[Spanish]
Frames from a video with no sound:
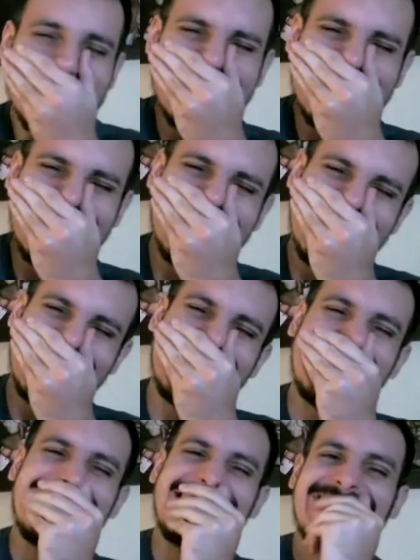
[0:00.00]

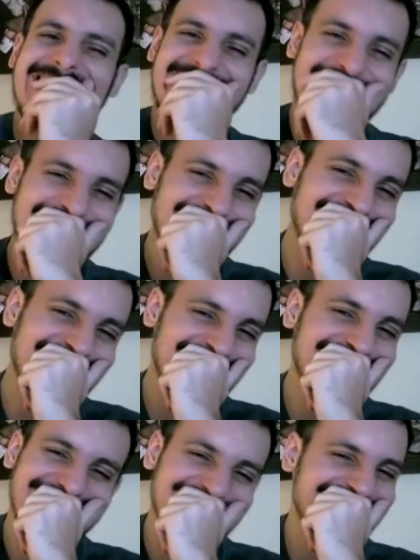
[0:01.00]
Entonces, estos tipos, estos
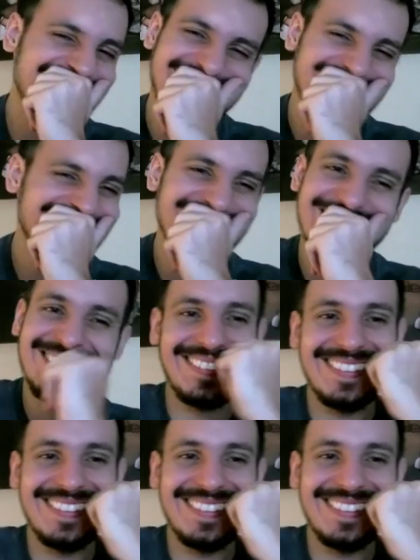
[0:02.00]
petimetres, estos,